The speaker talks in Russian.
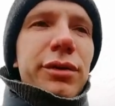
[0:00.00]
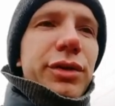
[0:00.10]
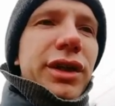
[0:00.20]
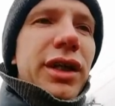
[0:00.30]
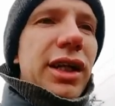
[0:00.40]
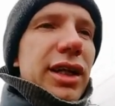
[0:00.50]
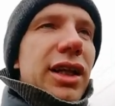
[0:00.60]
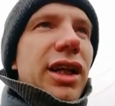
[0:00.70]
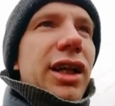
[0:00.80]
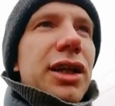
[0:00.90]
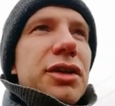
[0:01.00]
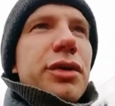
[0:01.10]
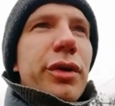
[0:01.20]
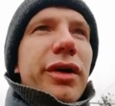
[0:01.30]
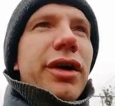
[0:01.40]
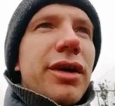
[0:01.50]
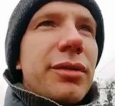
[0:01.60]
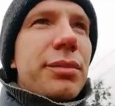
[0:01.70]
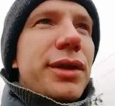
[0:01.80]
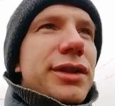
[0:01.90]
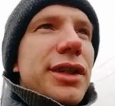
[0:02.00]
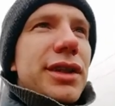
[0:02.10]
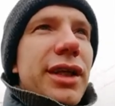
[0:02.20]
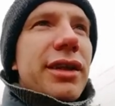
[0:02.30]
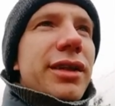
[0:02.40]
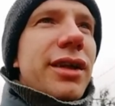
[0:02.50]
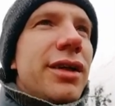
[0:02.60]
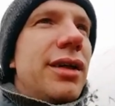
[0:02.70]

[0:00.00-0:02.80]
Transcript: в игре тетера президента.